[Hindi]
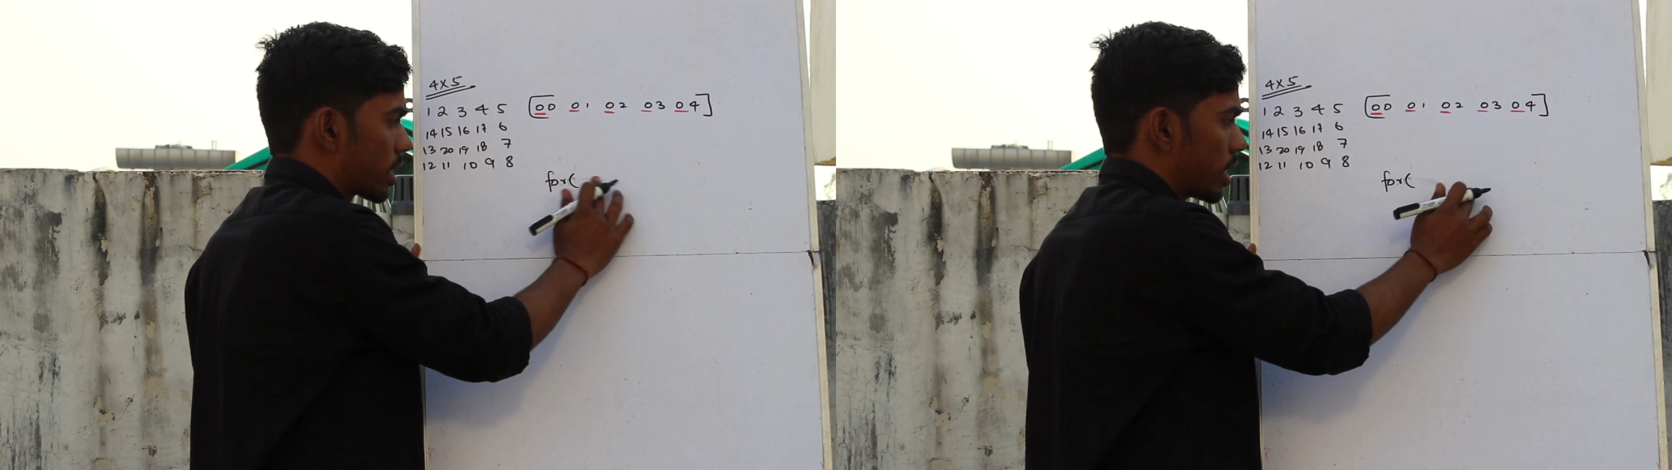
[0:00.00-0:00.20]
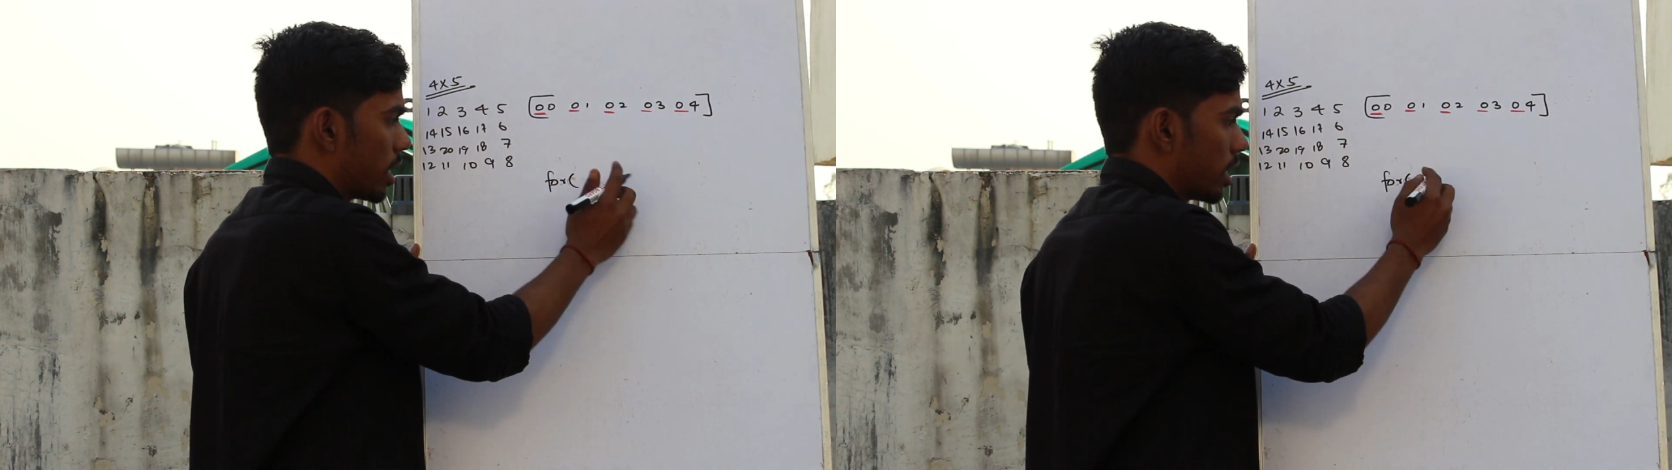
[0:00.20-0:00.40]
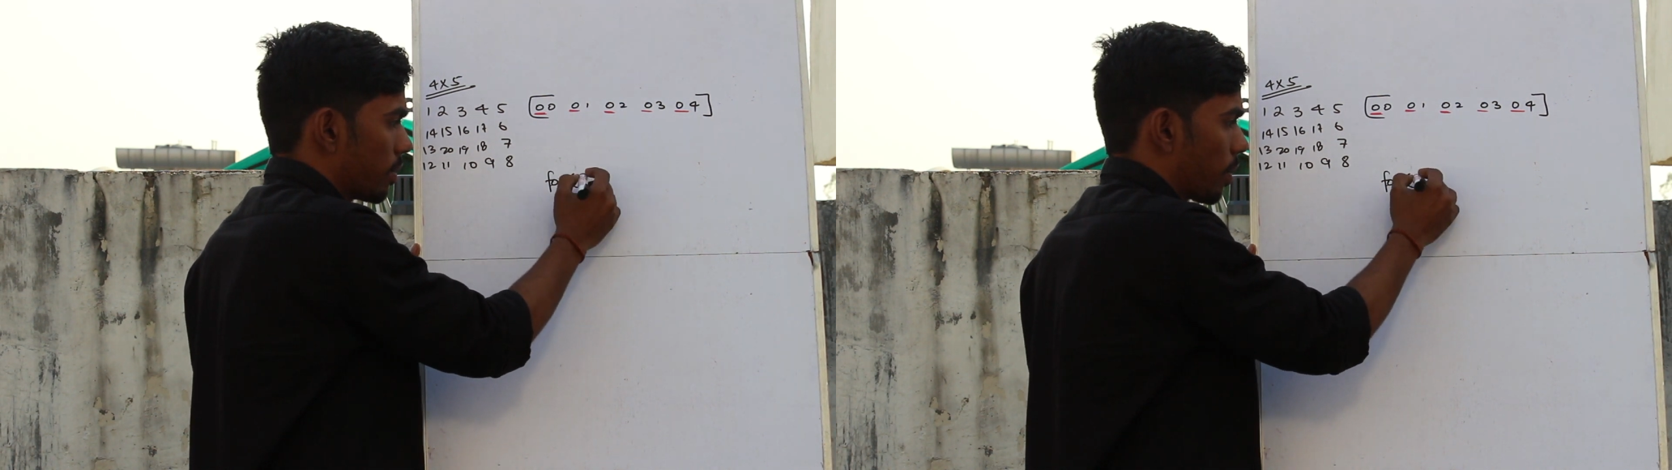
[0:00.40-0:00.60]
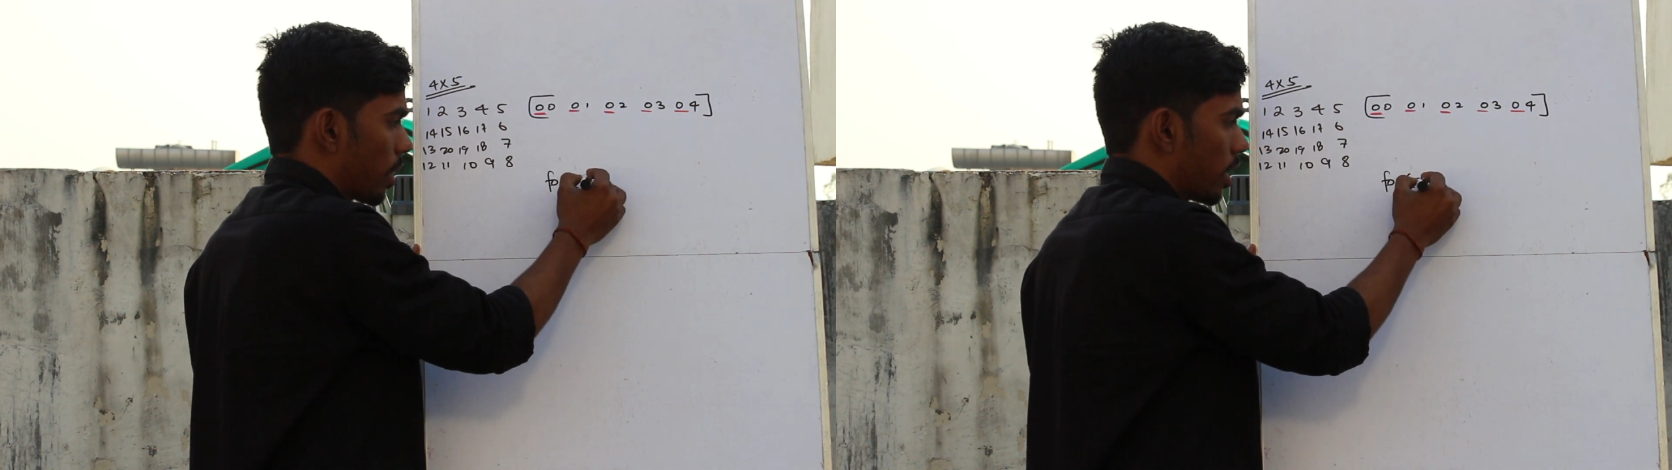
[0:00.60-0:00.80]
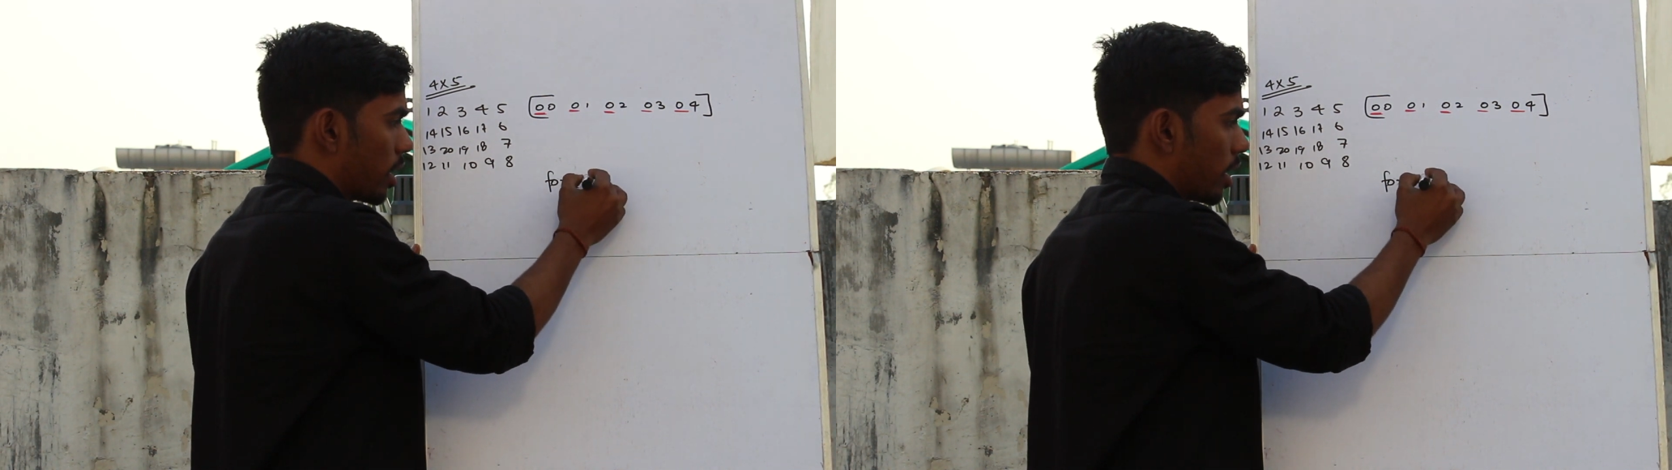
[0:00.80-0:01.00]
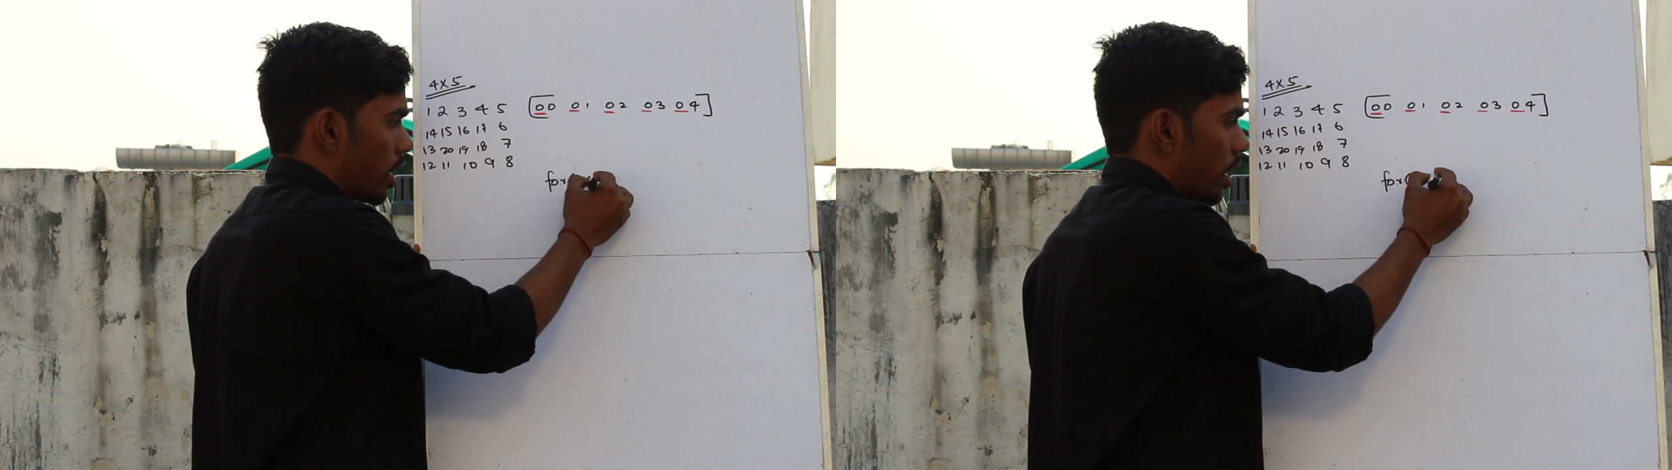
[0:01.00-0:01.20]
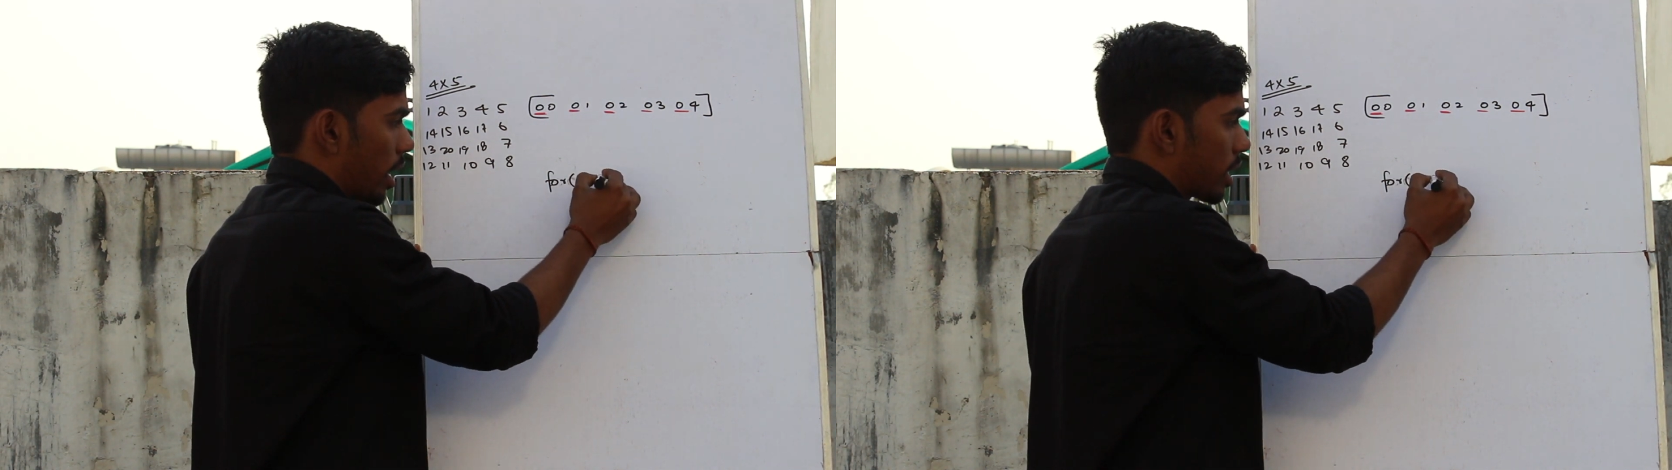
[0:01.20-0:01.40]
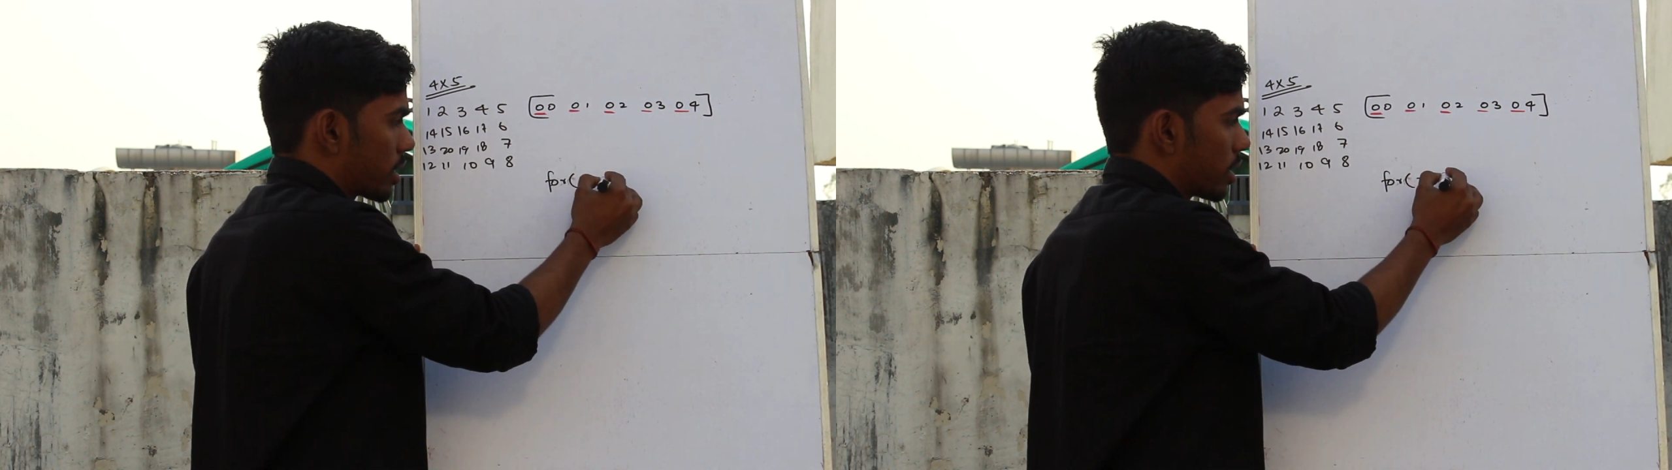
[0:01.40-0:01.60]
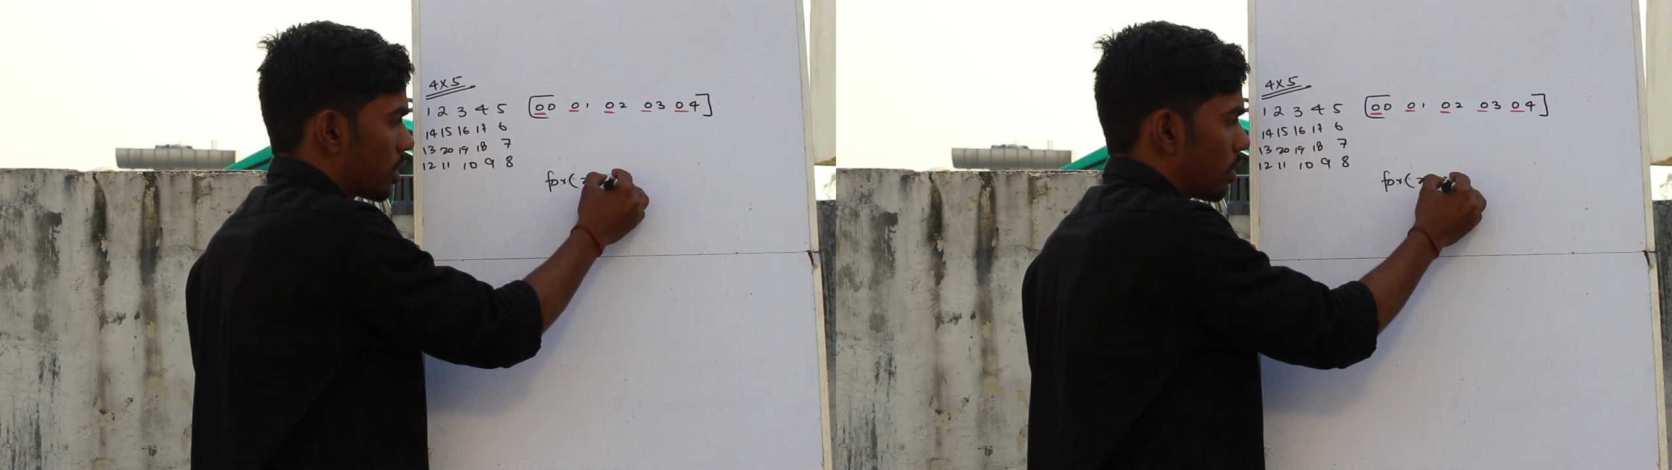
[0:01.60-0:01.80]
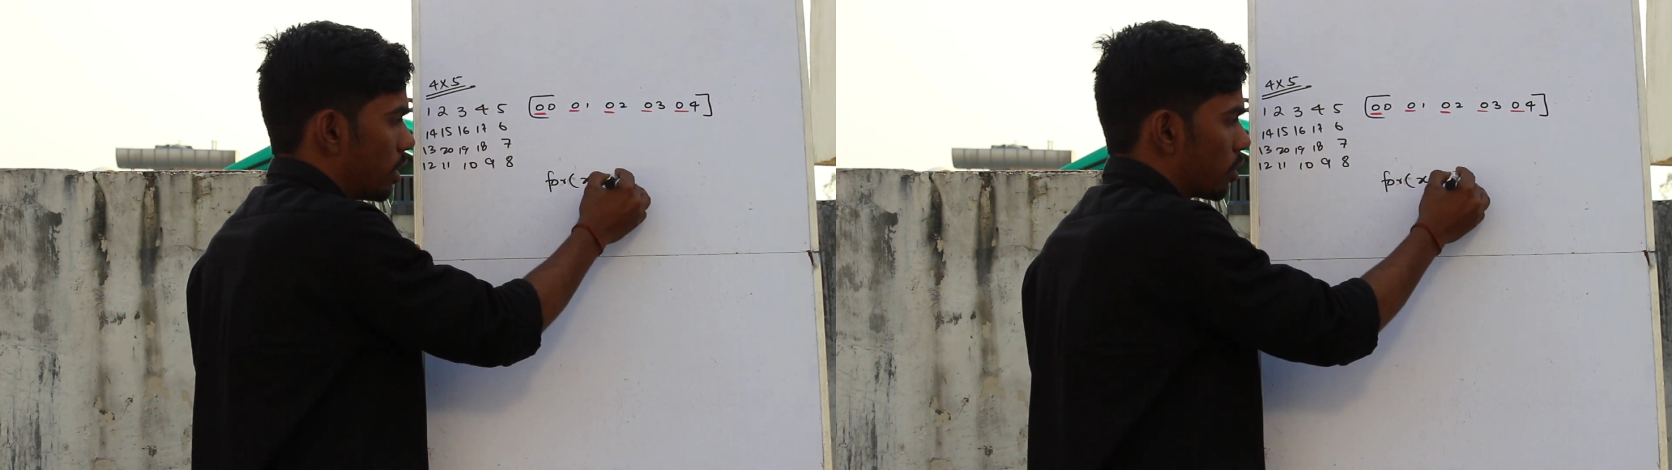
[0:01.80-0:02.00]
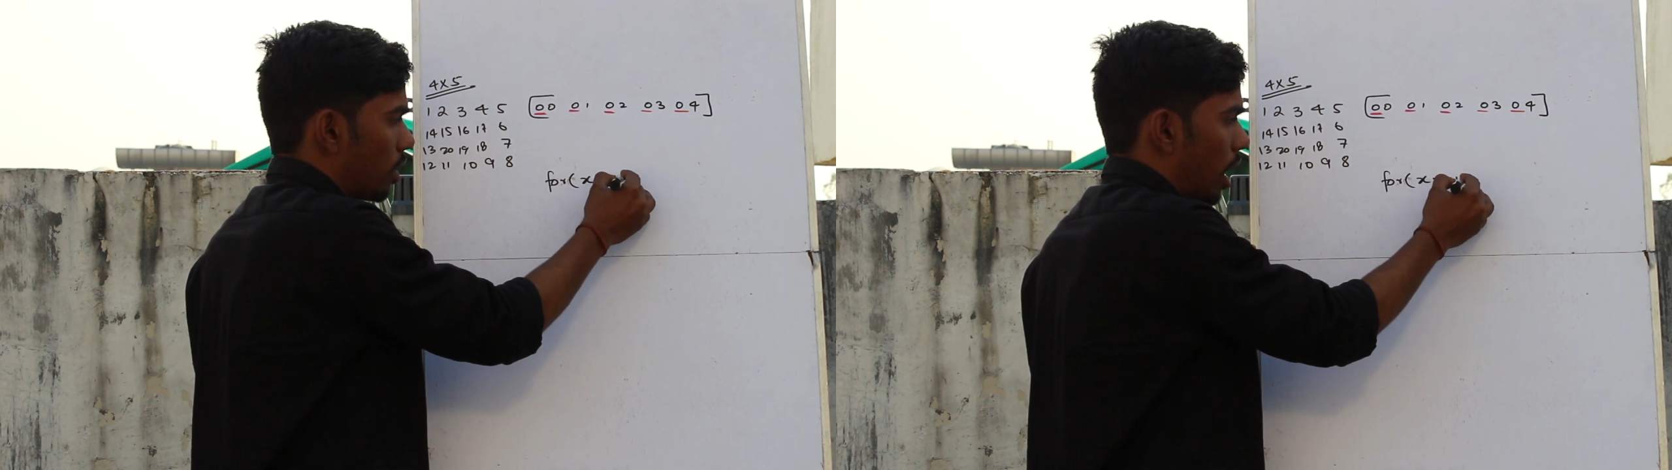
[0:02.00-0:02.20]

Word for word: एक्स ले लें एक्स इज़ इक्वल टू